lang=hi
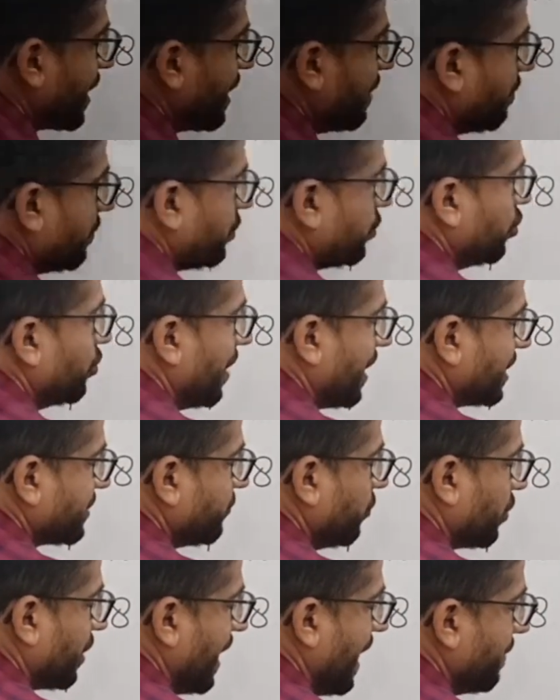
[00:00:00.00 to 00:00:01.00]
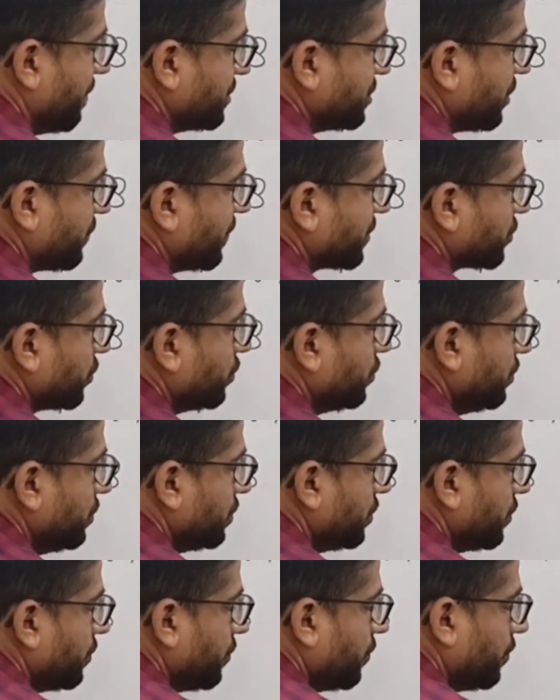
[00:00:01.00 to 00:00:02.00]
जाएगा टू माइनस फोर एम इज इक्वल टू
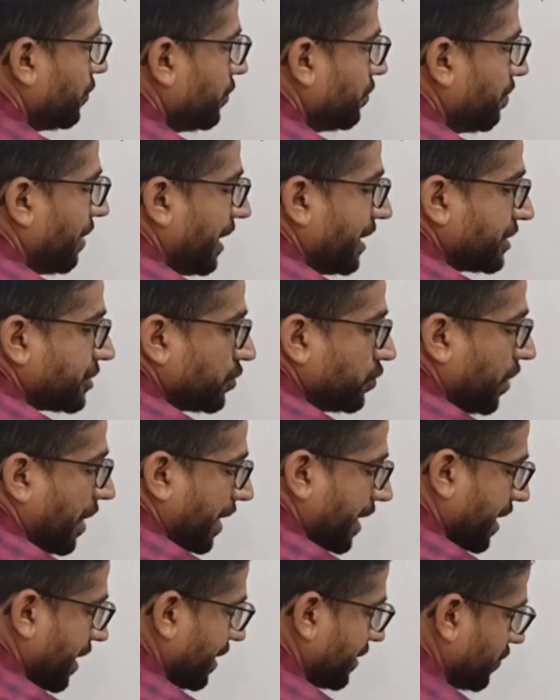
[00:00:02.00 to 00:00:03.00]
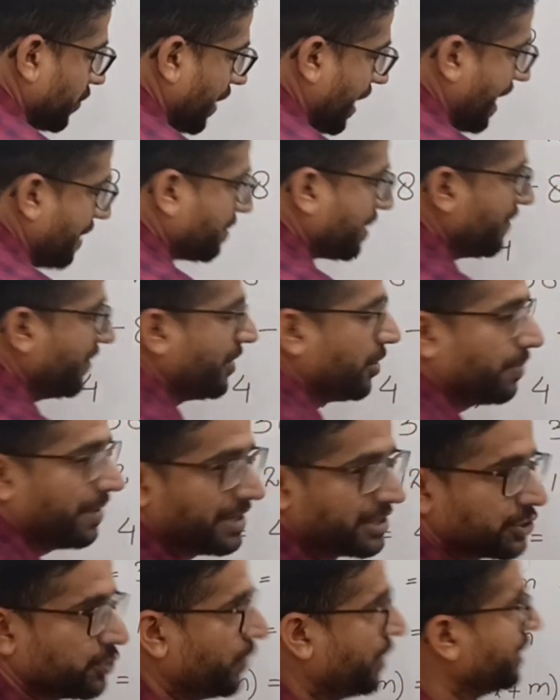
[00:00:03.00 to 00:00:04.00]
माइनस टू आ गया तो m की वैल्यू
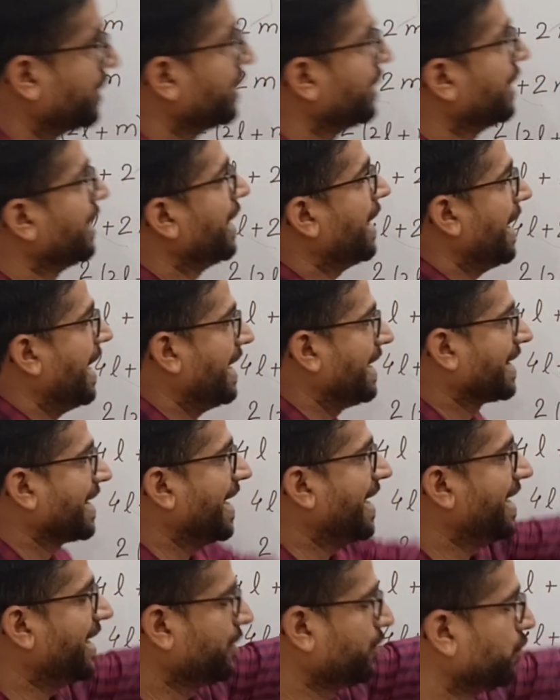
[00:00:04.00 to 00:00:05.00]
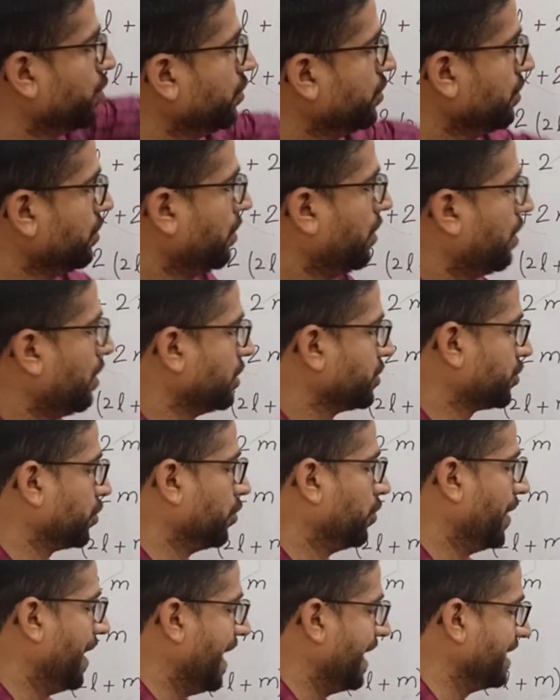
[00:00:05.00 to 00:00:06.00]
माइनस टू आई l क्या आया टू
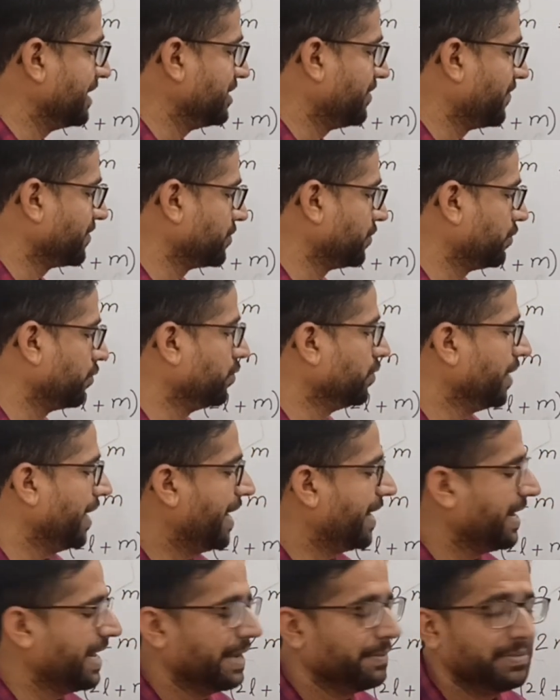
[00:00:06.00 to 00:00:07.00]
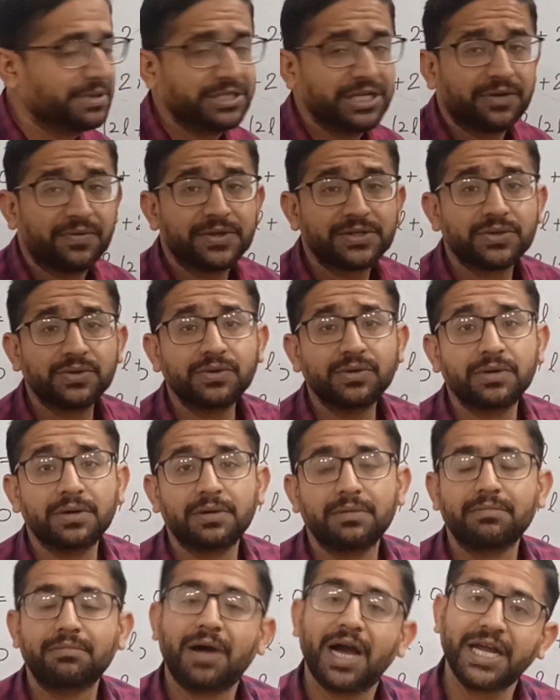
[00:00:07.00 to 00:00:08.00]
सो l इज इक्वल टू टू एंड m इज इक्वल टू
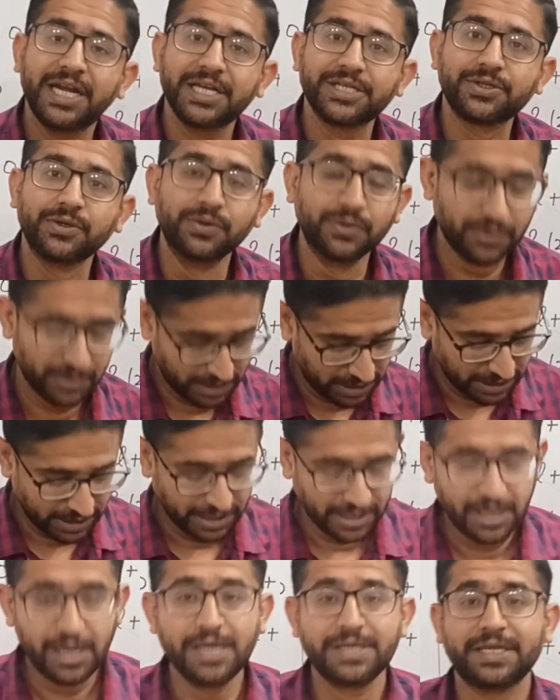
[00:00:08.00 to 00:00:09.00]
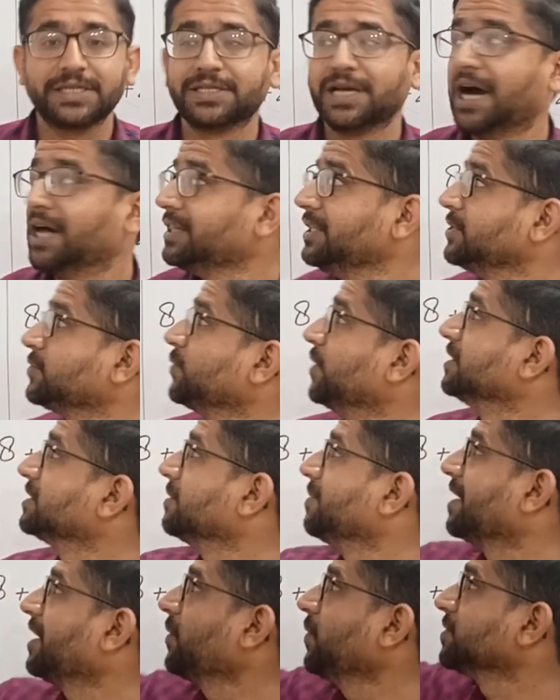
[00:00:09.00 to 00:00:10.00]
माइनस टू इसके साथ ही
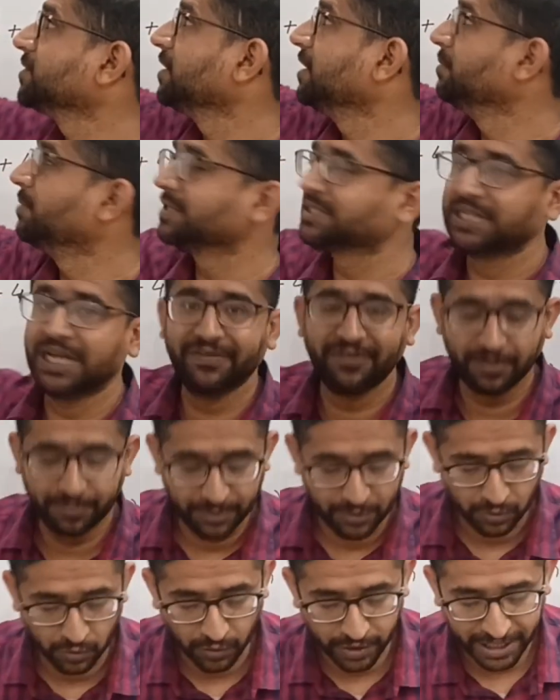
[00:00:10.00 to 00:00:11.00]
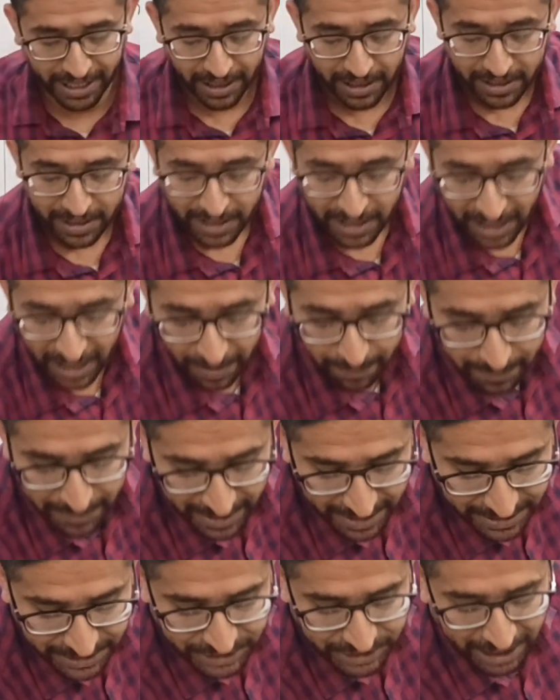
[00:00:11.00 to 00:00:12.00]
स्टूडेंट्स हमारा क्वेश्चन नंबर सेवन भी हो गया
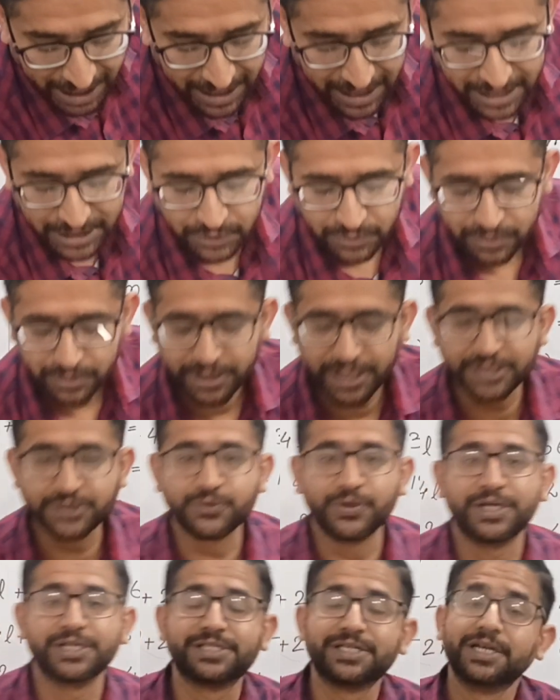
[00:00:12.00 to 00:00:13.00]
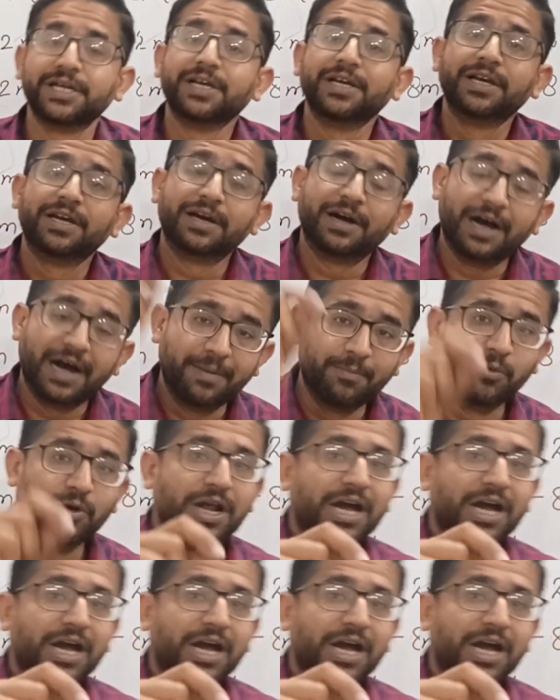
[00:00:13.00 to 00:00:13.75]
अब इन डियर स्टूडेंट्स अब